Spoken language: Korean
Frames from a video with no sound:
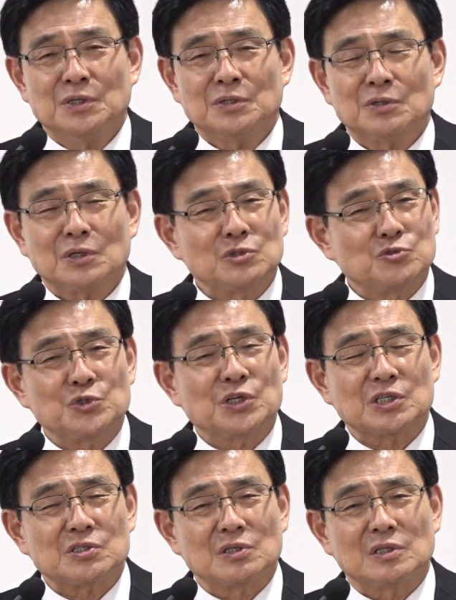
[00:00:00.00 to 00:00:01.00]
그러니까
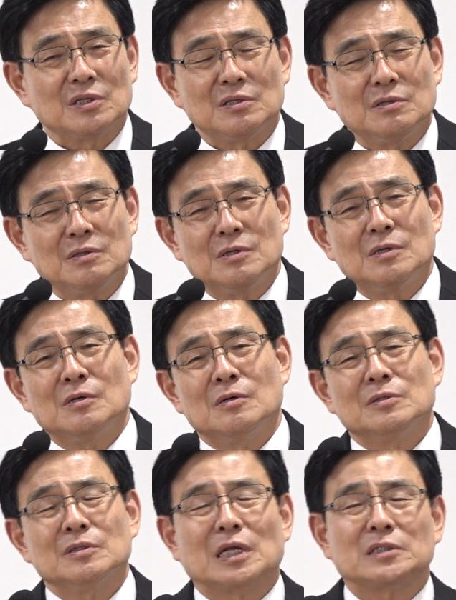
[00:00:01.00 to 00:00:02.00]
주님께서는
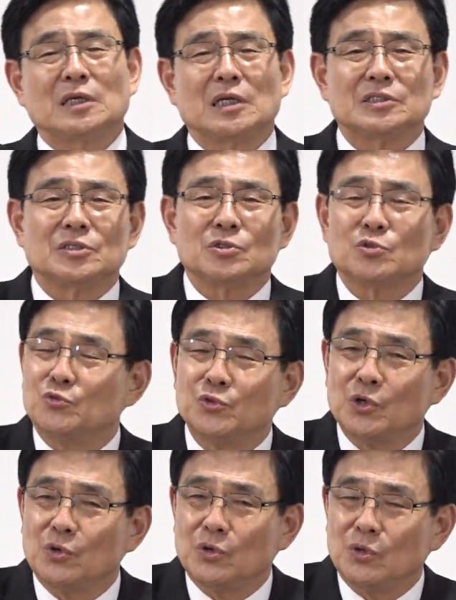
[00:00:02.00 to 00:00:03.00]
나타나셔서
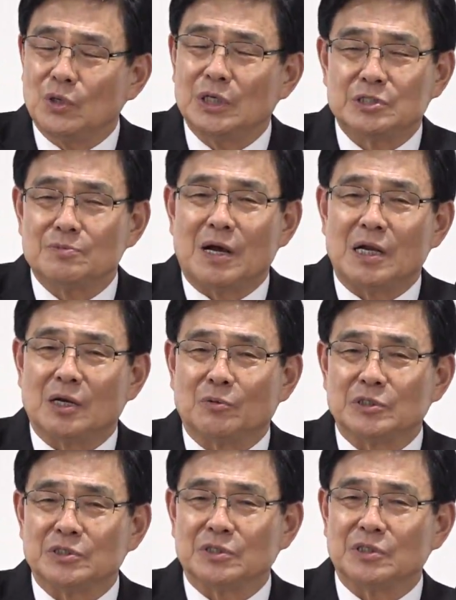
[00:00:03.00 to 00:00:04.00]
두려워하지 말라고
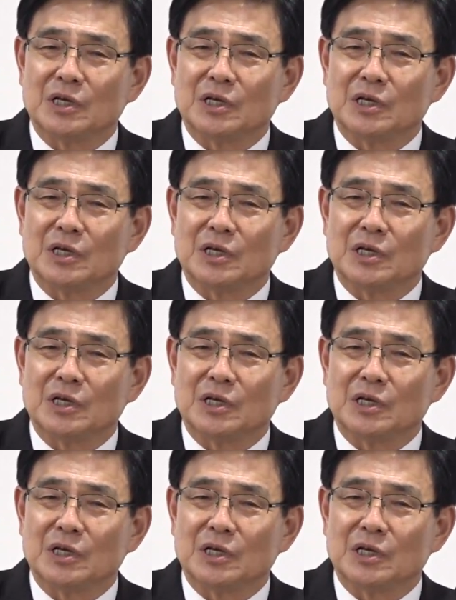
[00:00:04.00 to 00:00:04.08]
그러잖아요.